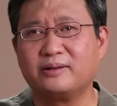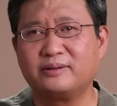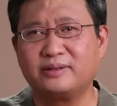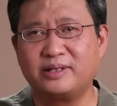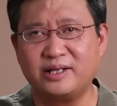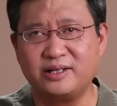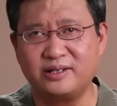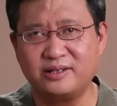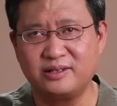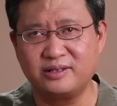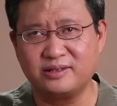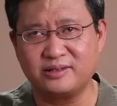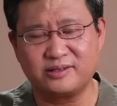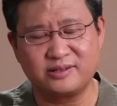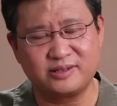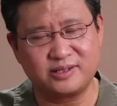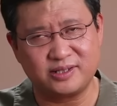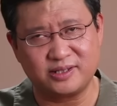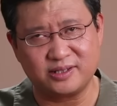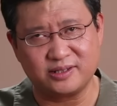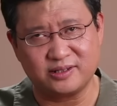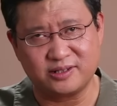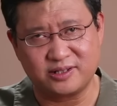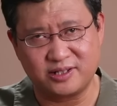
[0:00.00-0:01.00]
但是
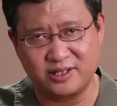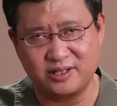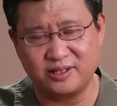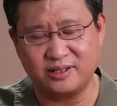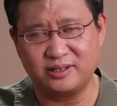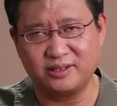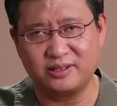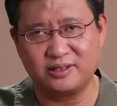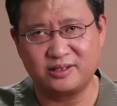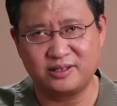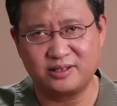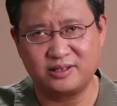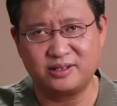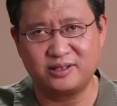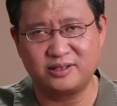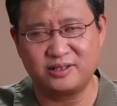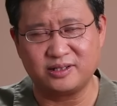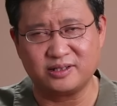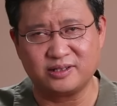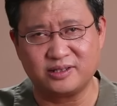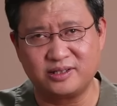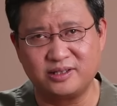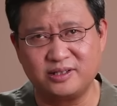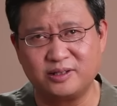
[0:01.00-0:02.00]
此
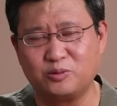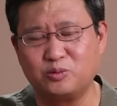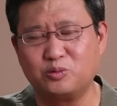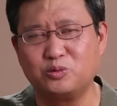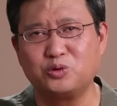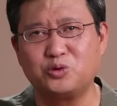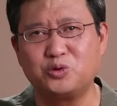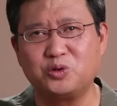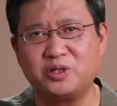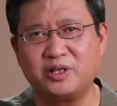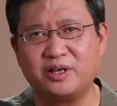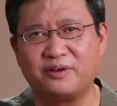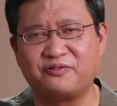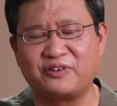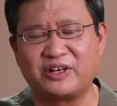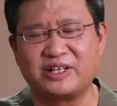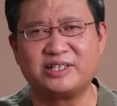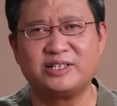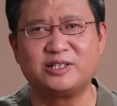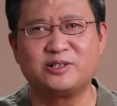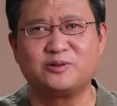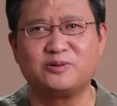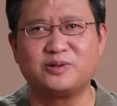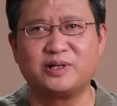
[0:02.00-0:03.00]
次乌军的
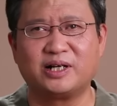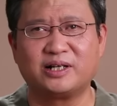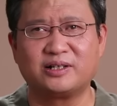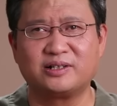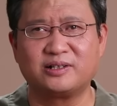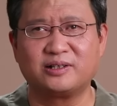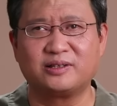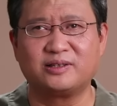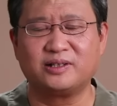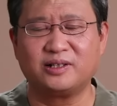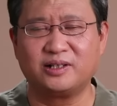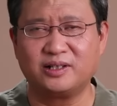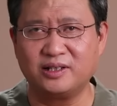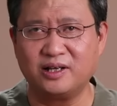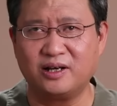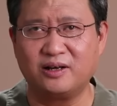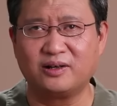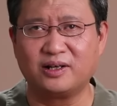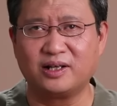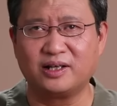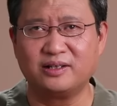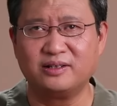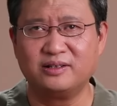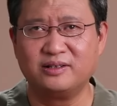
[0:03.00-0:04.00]
反击中啊，是得
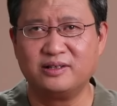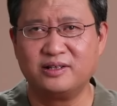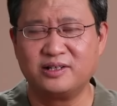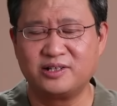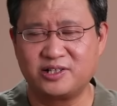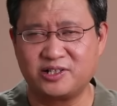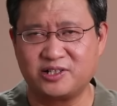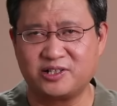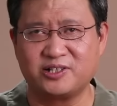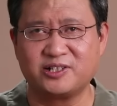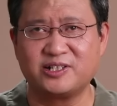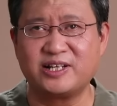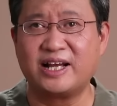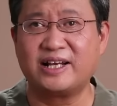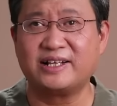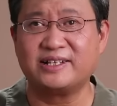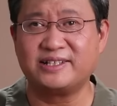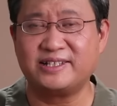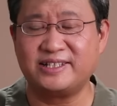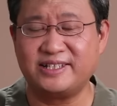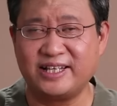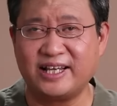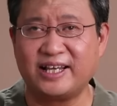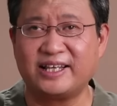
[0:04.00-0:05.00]
到了实
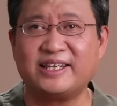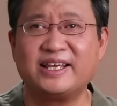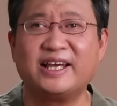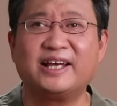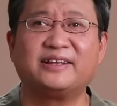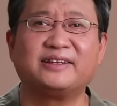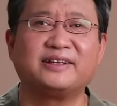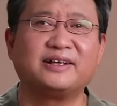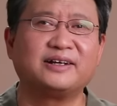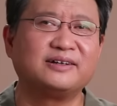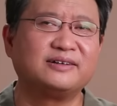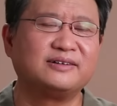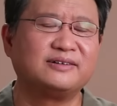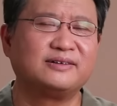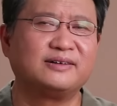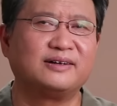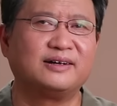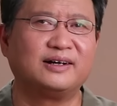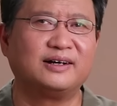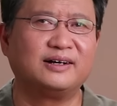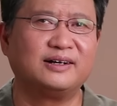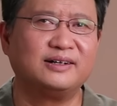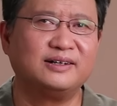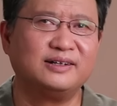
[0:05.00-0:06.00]
战检验的
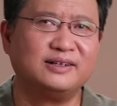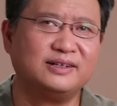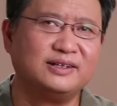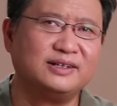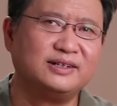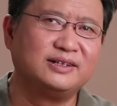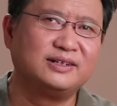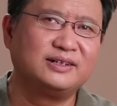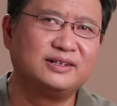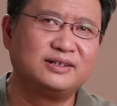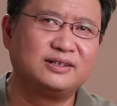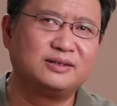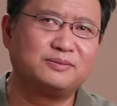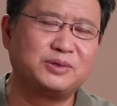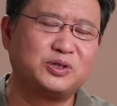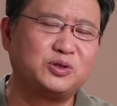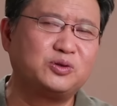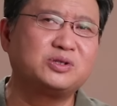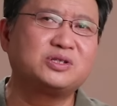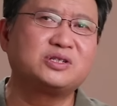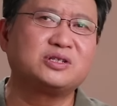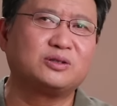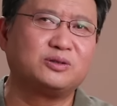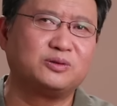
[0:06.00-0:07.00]
啊。 那么
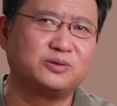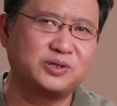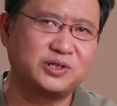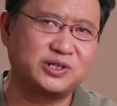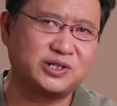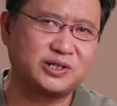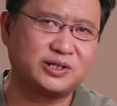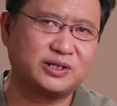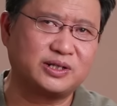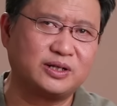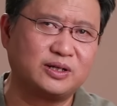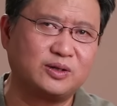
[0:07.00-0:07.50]
与此同时